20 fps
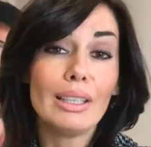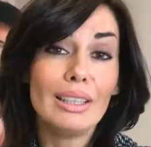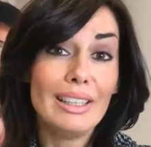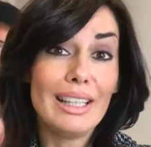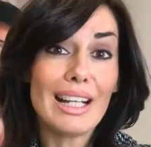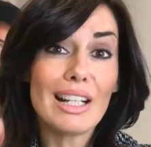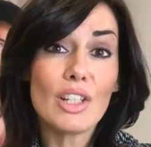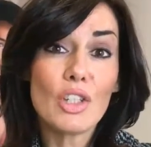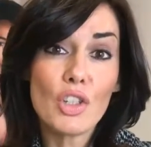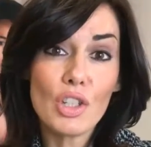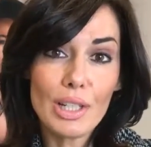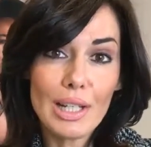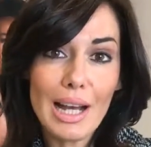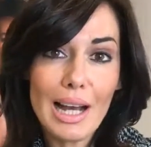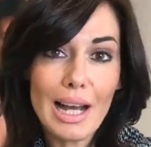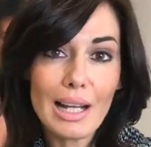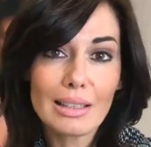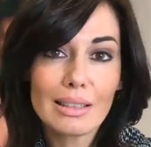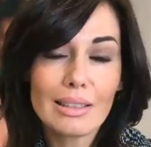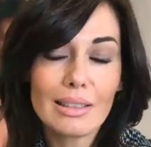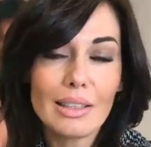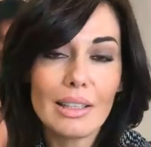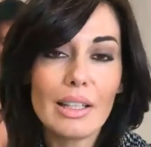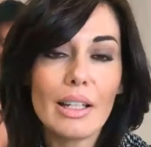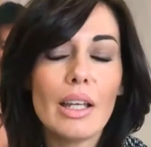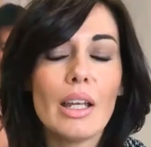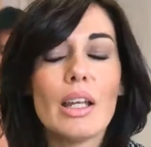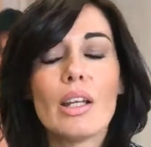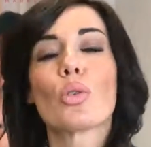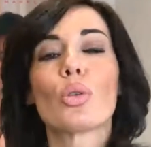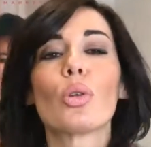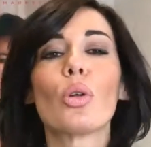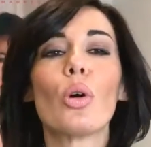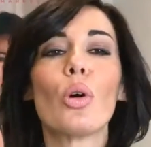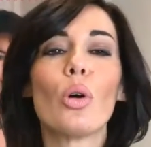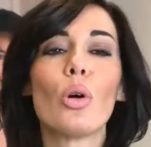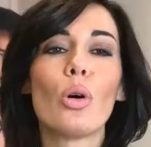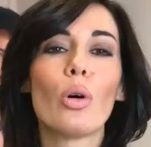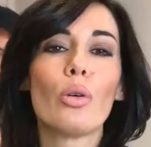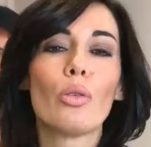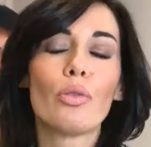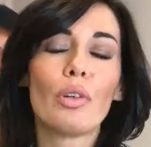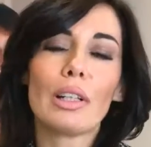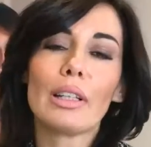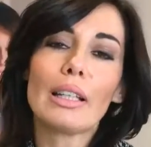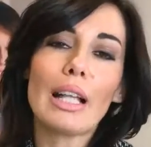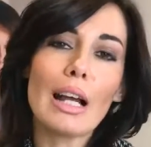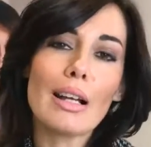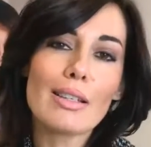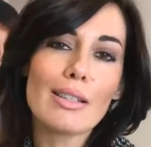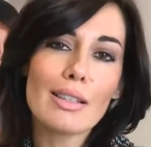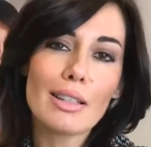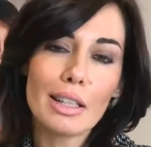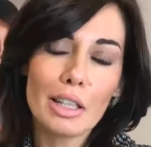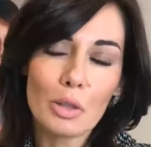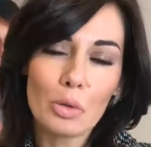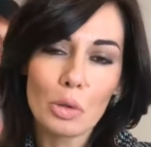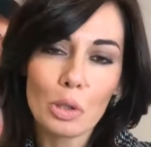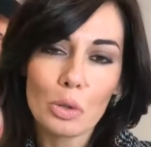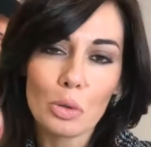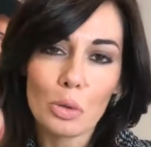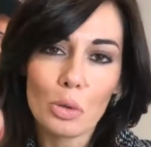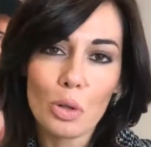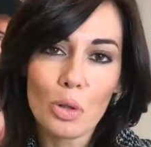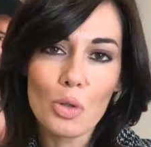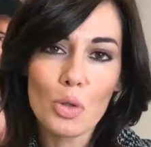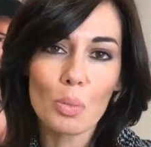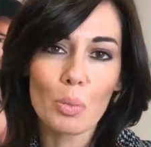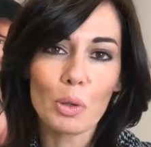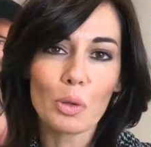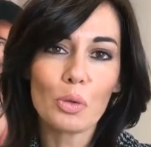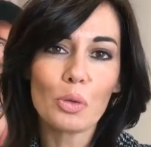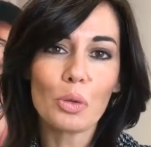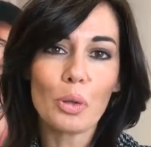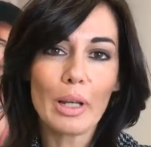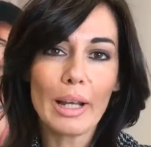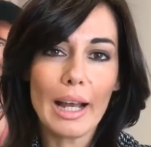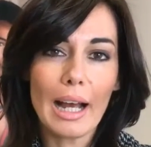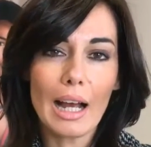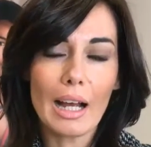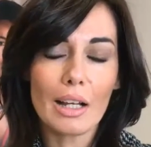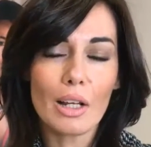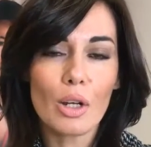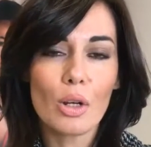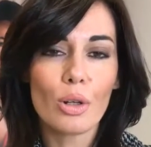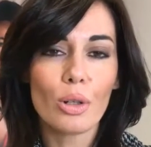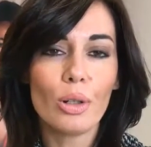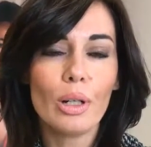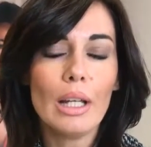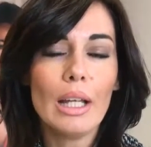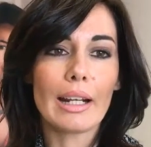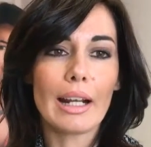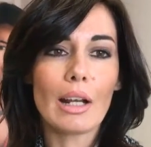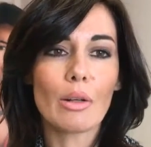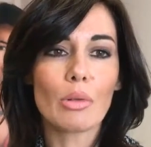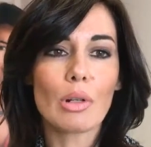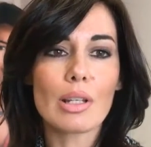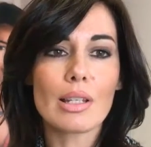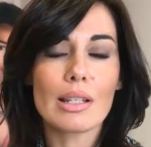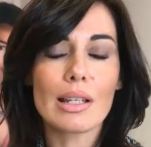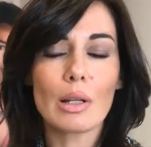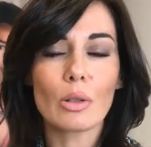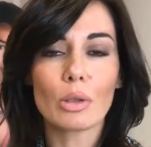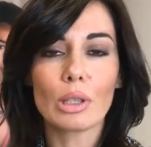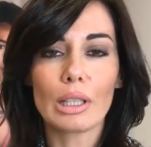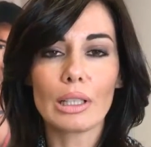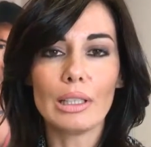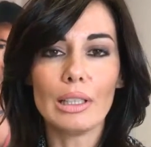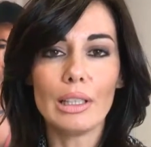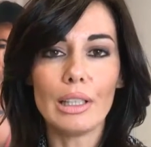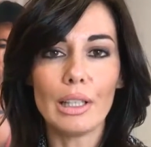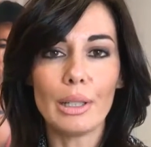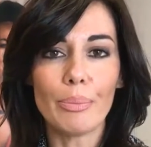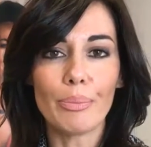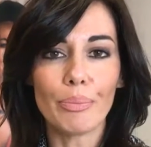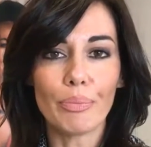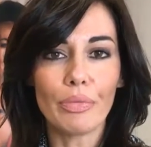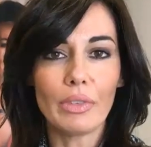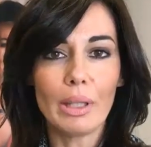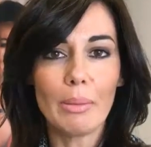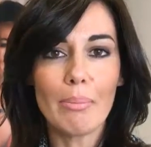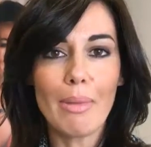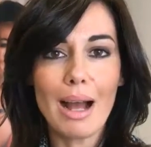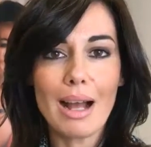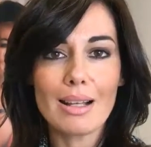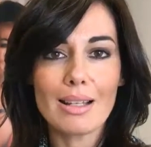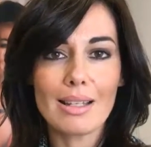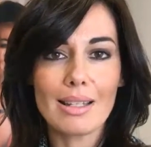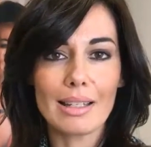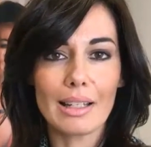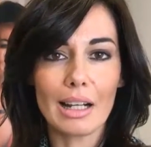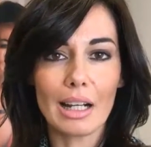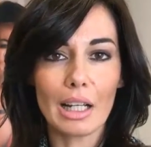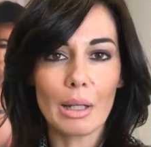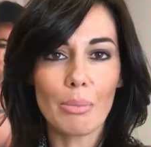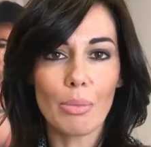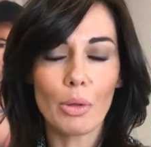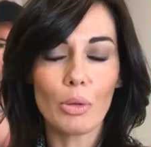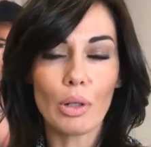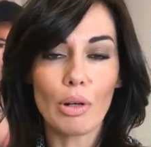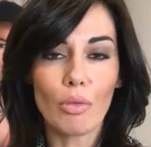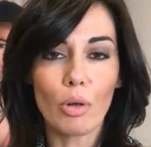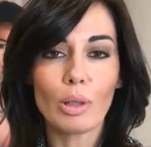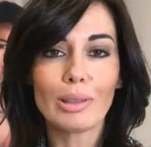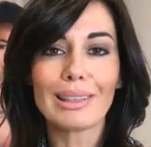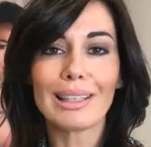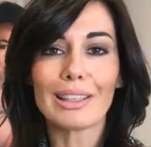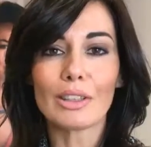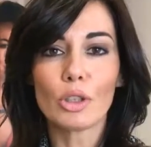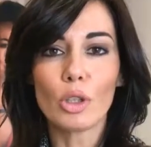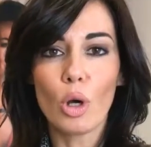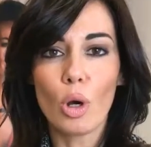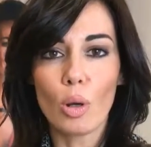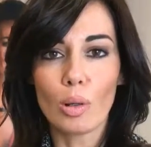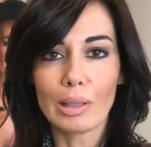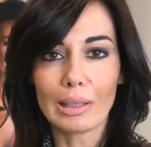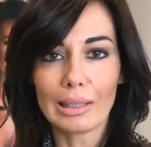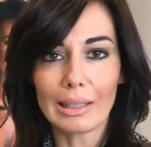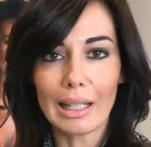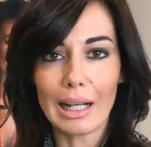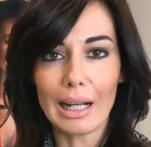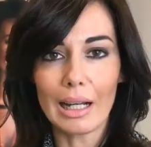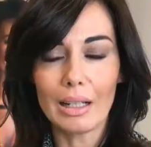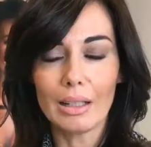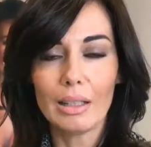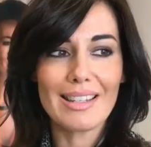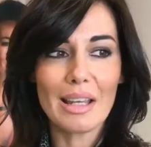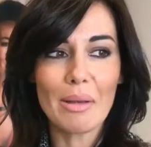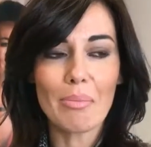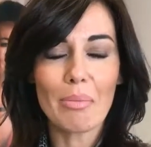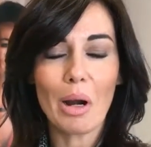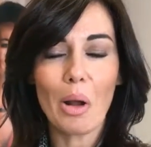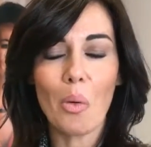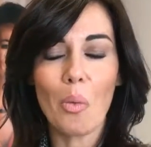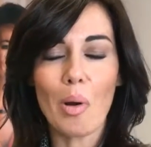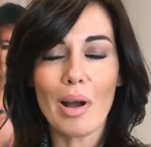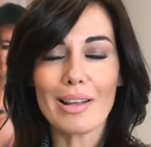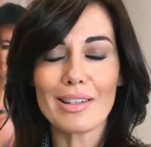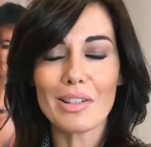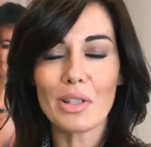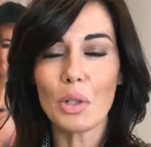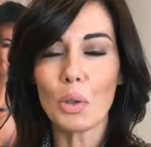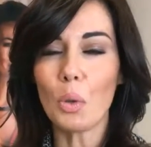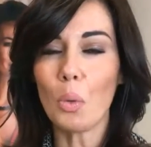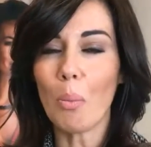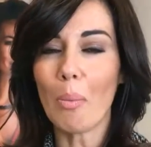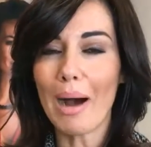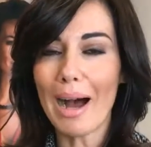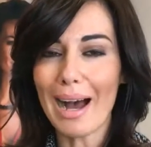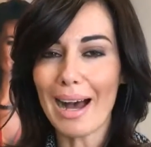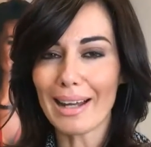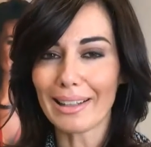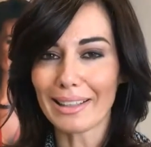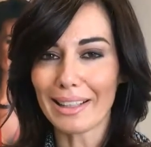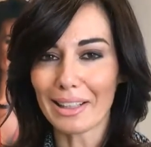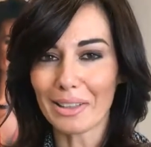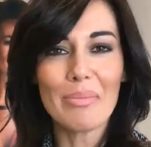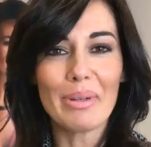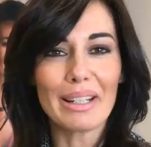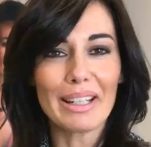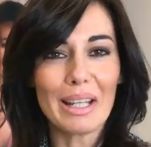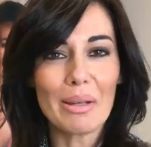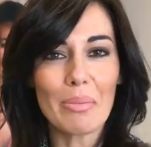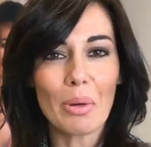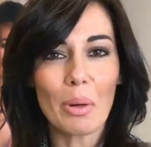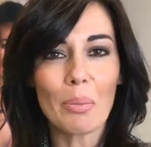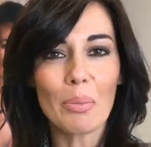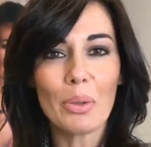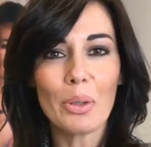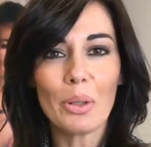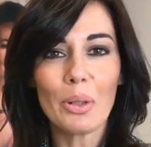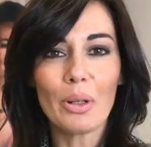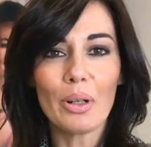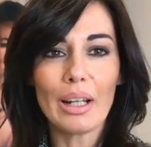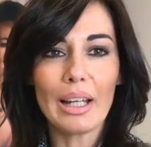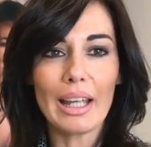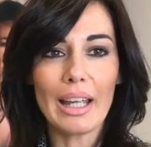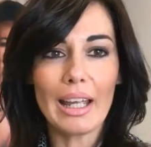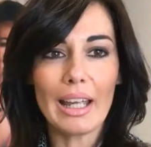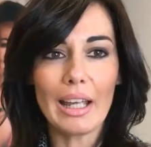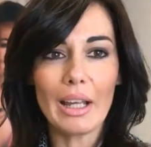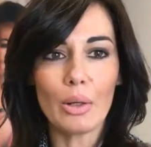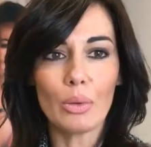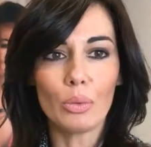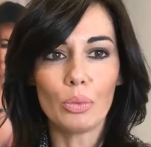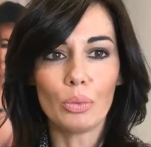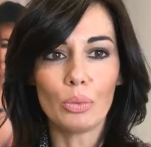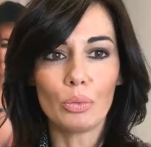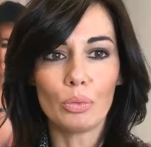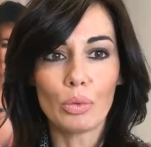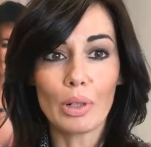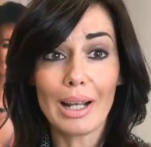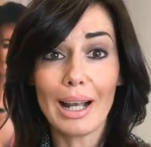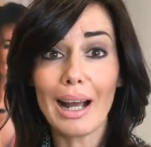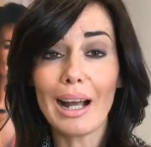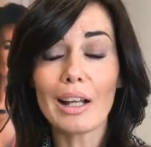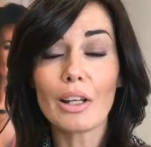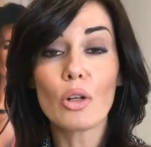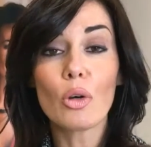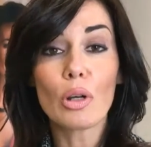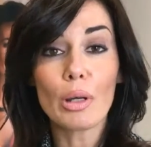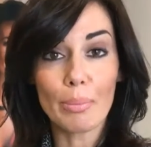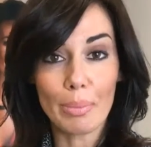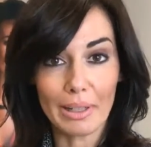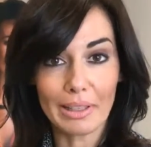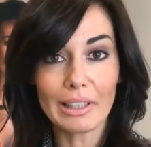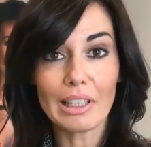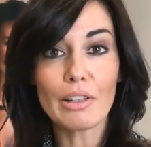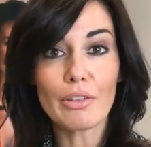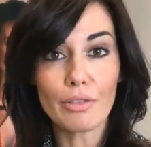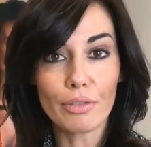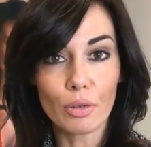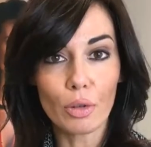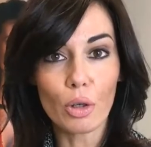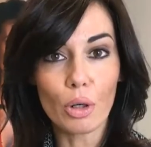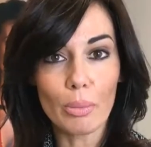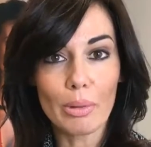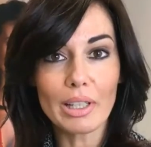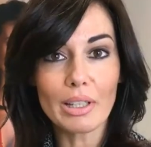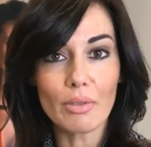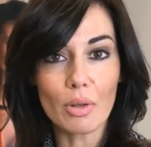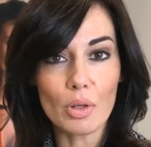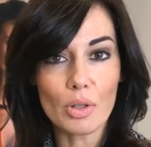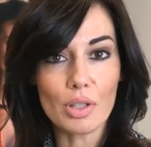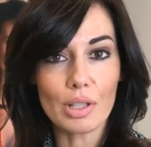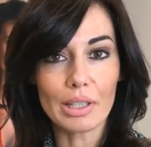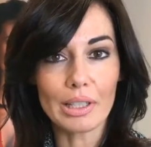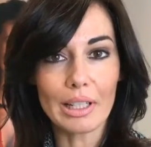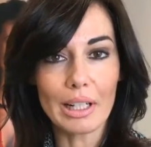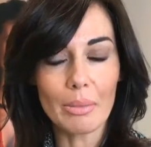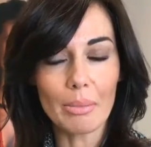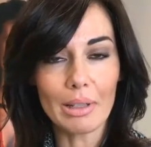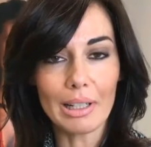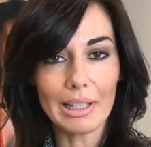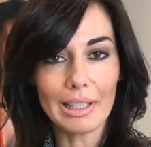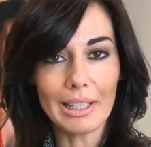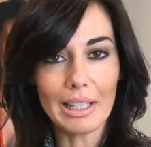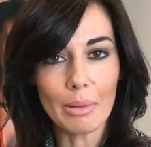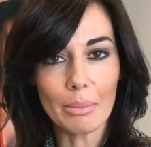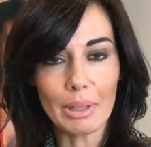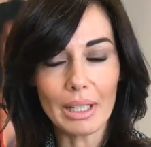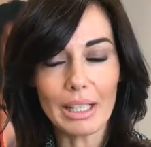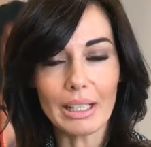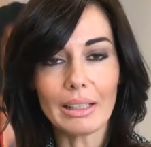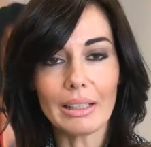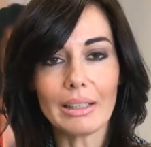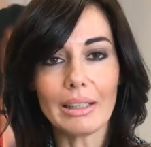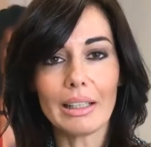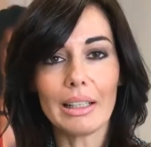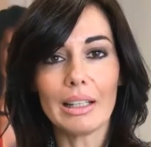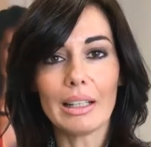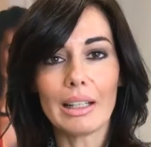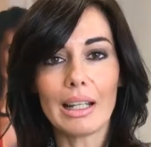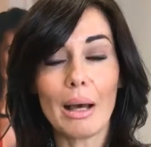di alginati, sono fantastiche, io le adoro, soprattutto il calco, crea una sorta di, di maschera che poi una volta tolta sembra quasi umana perché proprio è un calco che prende le forme dei vostri lineamenti.